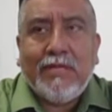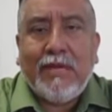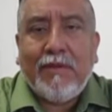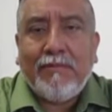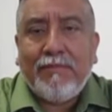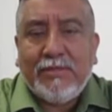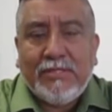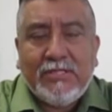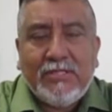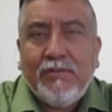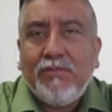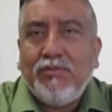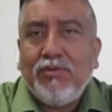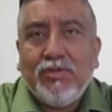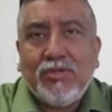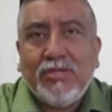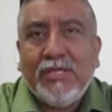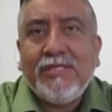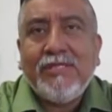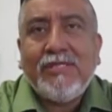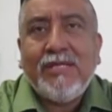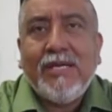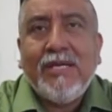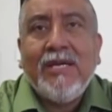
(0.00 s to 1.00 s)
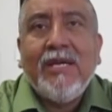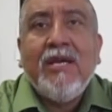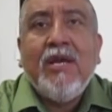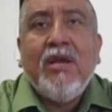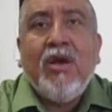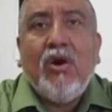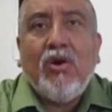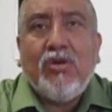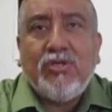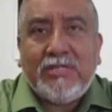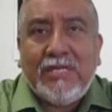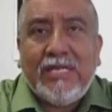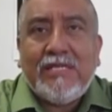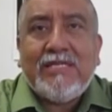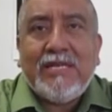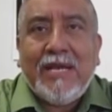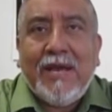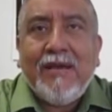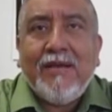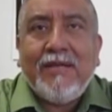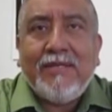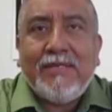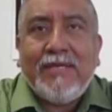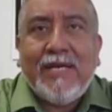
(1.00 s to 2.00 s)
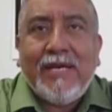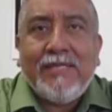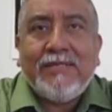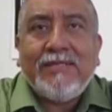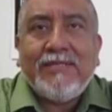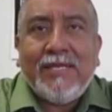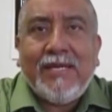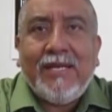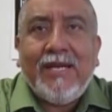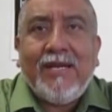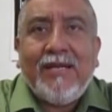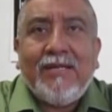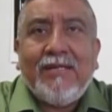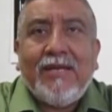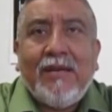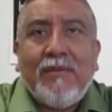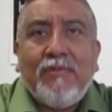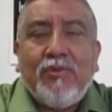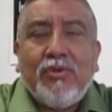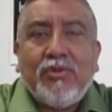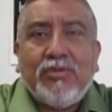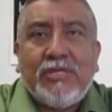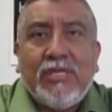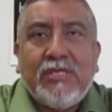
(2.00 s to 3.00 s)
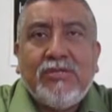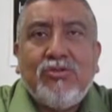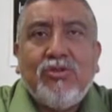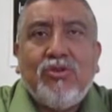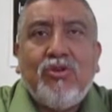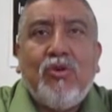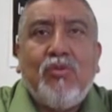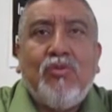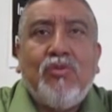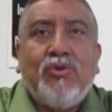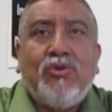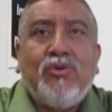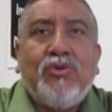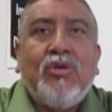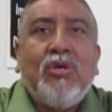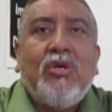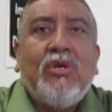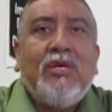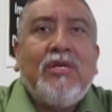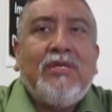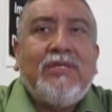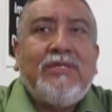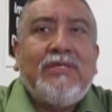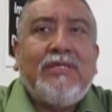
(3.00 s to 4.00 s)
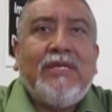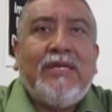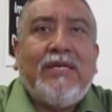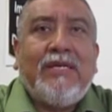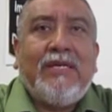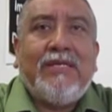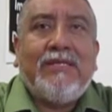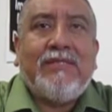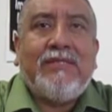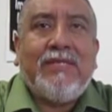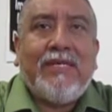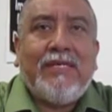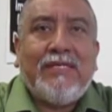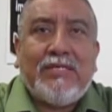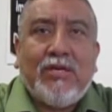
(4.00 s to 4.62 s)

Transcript: a principios de este. O sea, ya, ya está en el proceso, como se,